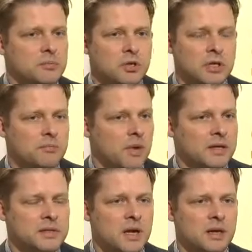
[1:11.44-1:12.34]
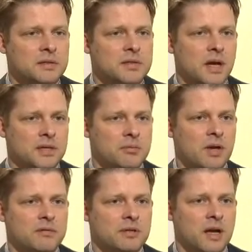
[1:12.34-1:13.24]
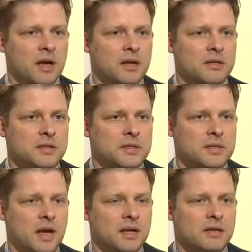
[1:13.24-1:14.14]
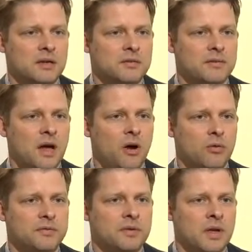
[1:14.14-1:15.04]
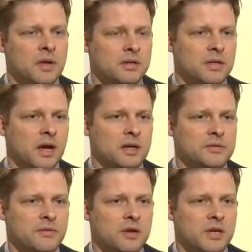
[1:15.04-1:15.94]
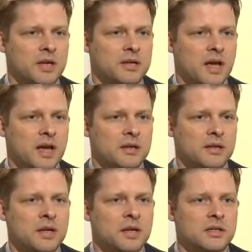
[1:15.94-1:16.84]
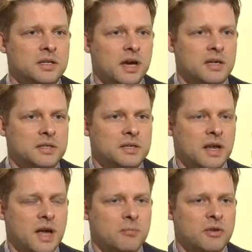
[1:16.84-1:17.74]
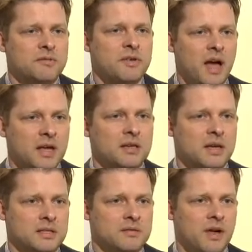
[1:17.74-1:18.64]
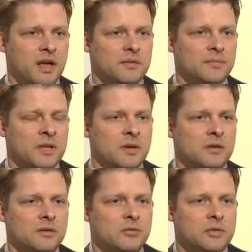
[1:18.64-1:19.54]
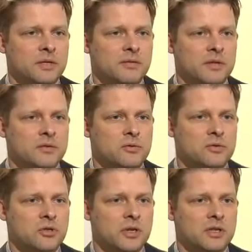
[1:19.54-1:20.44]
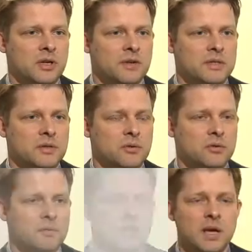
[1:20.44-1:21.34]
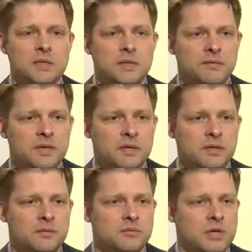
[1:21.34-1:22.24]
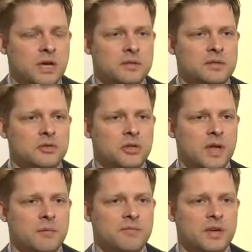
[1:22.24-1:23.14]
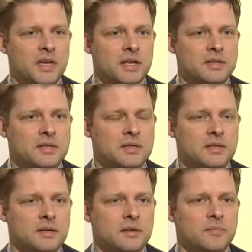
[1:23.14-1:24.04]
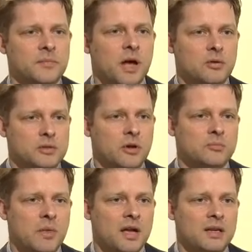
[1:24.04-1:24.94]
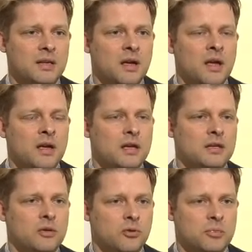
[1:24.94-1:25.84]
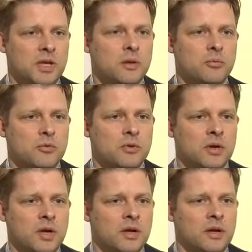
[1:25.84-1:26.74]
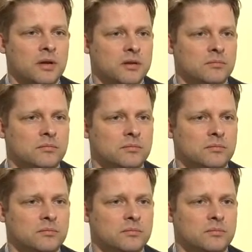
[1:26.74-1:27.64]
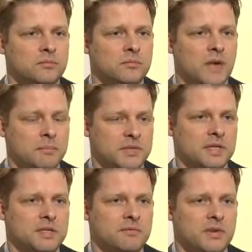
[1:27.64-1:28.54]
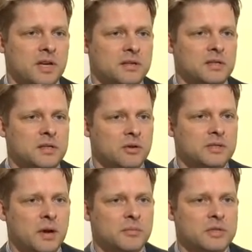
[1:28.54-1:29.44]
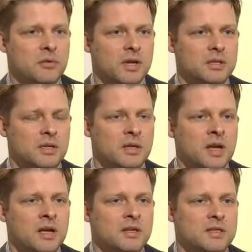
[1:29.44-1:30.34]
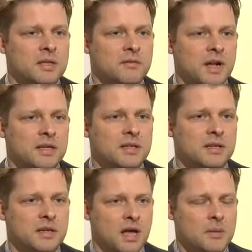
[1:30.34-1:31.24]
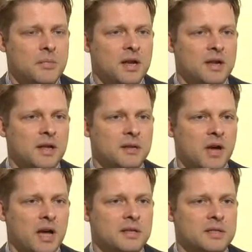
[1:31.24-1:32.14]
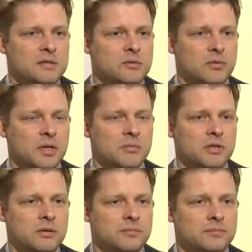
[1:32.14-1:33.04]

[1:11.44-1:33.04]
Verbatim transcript: Es besteht meines Erachtens kein Zweifel daran, dass dieser Angriff auf die Gasförderanlage, die Geiselnahme veranlasst war äh, durch die französische Intervention. Da sich viele dschihadistische Kämpfer jetzt ähm, aus Nordmali in die Umgebung ähm, absetzen werden, ist auch damit zu rechnen, dass die Gewalt in den Nachbarländern Malis zunimmt.